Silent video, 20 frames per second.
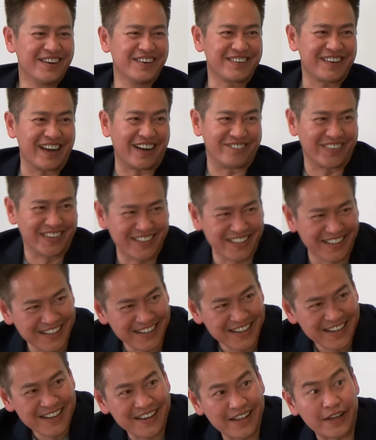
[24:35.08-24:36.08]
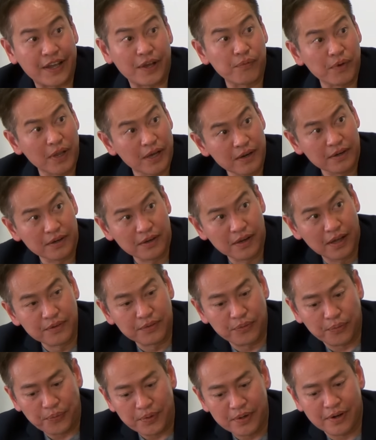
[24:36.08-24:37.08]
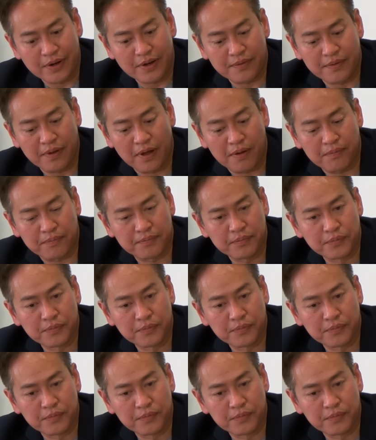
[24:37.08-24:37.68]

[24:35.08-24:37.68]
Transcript: hương trầm đi thi thì kiệt cũng lớn lớn tuổi rồi à,